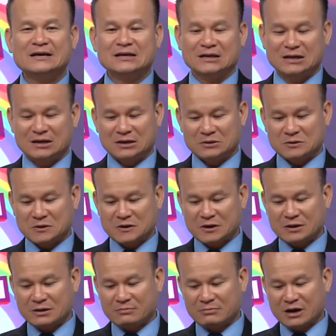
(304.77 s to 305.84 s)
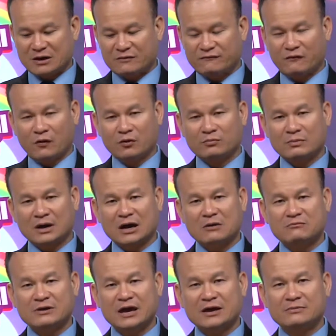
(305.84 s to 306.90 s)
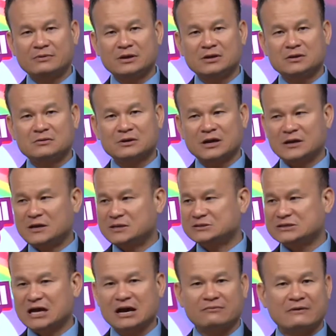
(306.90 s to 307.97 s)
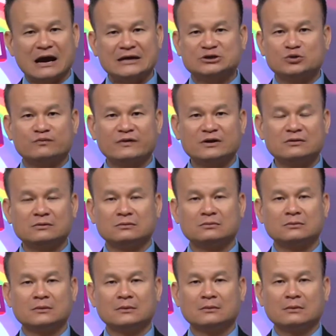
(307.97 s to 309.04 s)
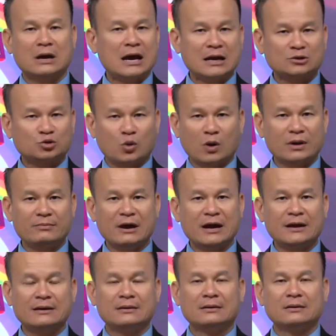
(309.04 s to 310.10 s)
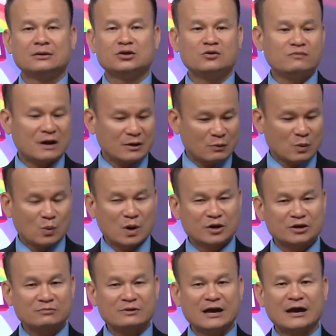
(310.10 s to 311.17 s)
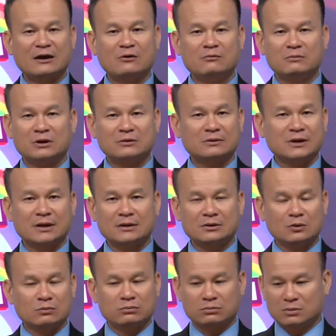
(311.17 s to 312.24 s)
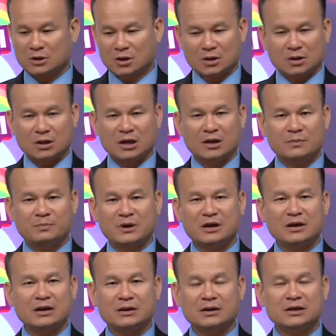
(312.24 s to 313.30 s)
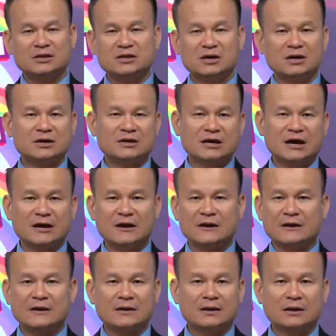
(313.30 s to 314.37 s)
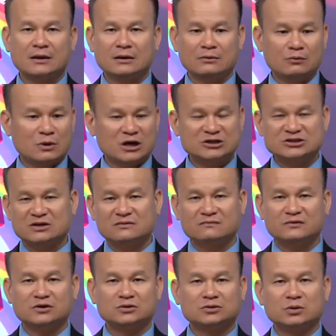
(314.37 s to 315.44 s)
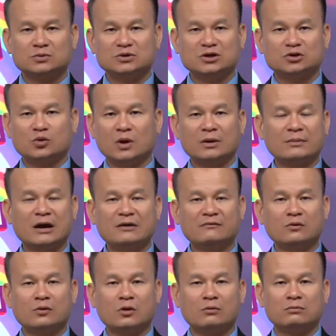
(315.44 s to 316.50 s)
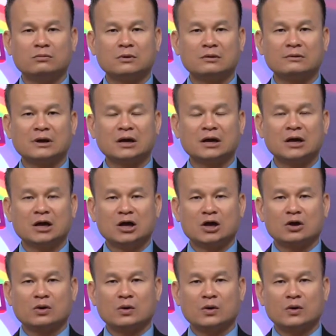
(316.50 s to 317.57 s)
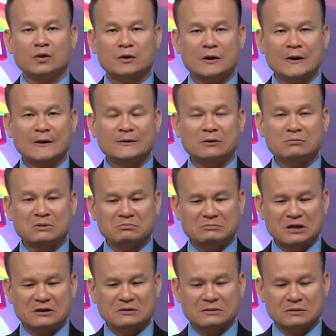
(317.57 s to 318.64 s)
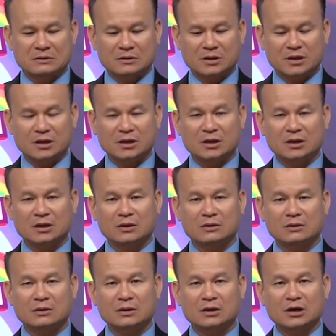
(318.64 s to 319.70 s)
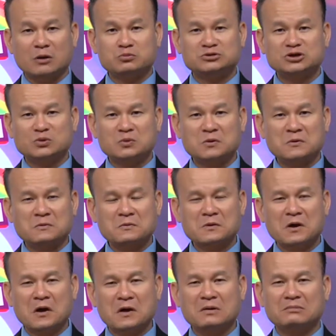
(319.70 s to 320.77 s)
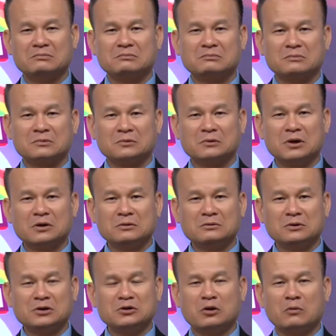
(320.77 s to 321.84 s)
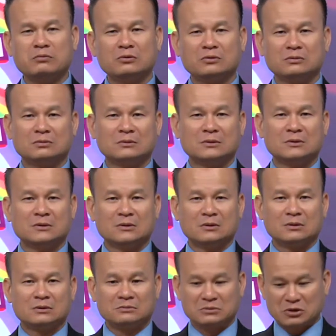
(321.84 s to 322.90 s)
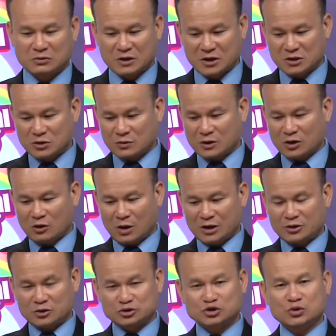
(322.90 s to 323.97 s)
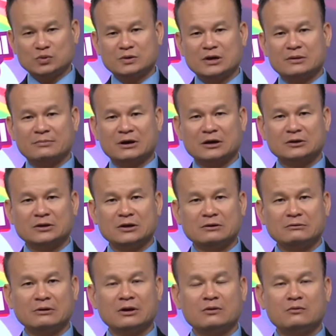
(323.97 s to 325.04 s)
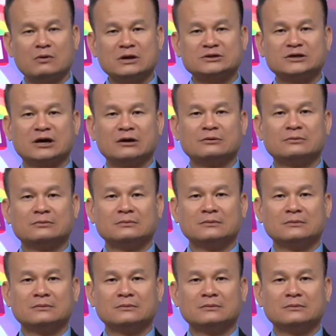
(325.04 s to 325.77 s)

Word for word: à, những cái microphone mà không dây vì có thể đi xa vài chục feet luôn hát thoải mái chúng phải quần quần trong nhà đâu mình có thể dùng để picnic đi chơi gia đình này kia ngoài sân vườn tổ chức thoải mái vô cùng đúng không ạ rồi cái hệ thống âm thanh cái cái cái cái, cái công sức của nó lớn lớn kinh khủng luôn nhiều khi nhiều cái lo nhỏ xíu vậy mà cái tiếng nó lớn quá trời luôn